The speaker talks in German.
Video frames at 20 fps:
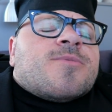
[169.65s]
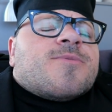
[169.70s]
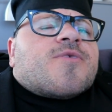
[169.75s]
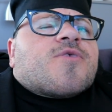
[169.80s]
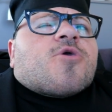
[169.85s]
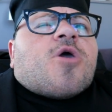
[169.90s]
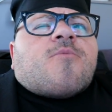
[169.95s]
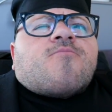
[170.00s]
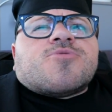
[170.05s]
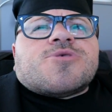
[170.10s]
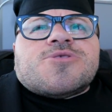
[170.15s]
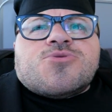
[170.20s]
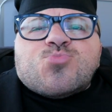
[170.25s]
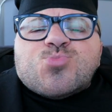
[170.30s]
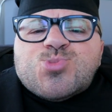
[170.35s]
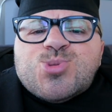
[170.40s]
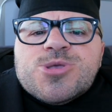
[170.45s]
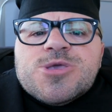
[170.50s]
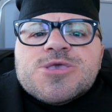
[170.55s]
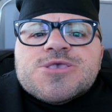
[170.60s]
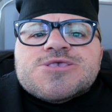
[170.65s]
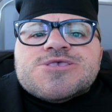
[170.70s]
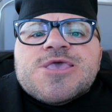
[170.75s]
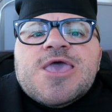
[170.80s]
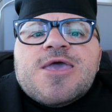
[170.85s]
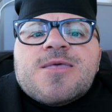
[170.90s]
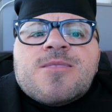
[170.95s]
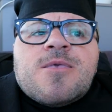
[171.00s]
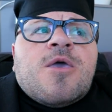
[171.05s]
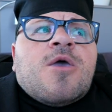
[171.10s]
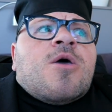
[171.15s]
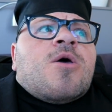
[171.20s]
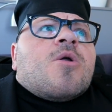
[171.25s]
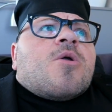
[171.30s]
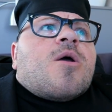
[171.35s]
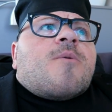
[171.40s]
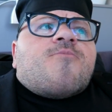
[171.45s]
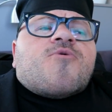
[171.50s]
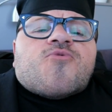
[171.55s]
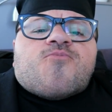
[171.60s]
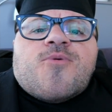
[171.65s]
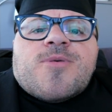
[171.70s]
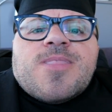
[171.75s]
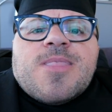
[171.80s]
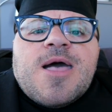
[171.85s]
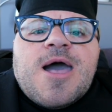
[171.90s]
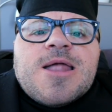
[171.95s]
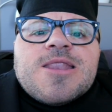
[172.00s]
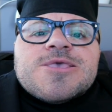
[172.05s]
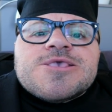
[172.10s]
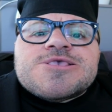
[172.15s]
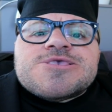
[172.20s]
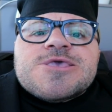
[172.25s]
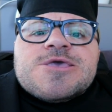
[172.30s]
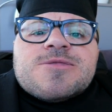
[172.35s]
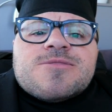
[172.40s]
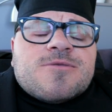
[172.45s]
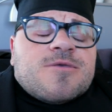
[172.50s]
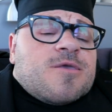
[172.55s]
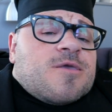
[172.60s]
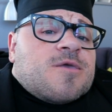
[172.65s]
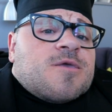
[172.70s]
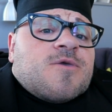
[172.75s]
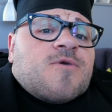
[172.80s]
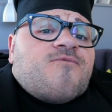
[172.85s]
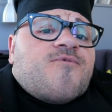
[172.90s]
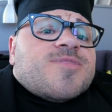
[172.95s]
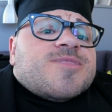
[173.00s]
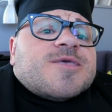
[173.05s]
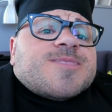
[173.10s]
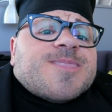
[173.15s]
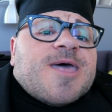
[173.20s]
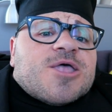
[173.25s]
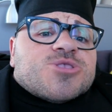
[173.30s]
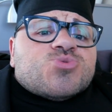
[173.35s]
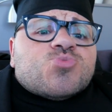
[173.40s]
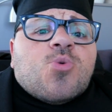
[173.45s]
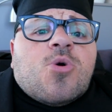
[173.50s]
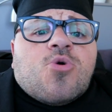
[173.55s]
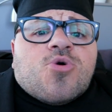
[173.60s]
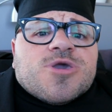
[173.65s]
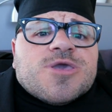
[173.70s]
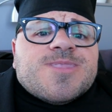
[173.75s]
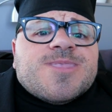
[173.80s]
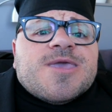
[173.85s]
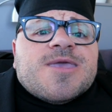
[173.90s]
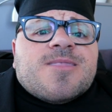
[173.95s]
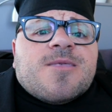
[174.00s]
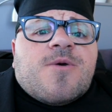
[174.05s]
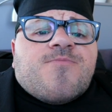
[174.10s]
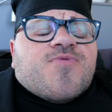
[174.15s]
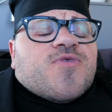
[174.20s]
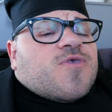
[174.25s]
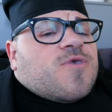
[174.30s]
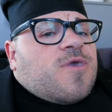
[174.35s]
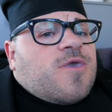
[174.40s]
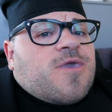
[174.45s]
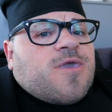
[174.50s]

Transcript: Das kann was Lustiges sein, kann was Banales sein, wenn ihr dazu auch Ideen habt,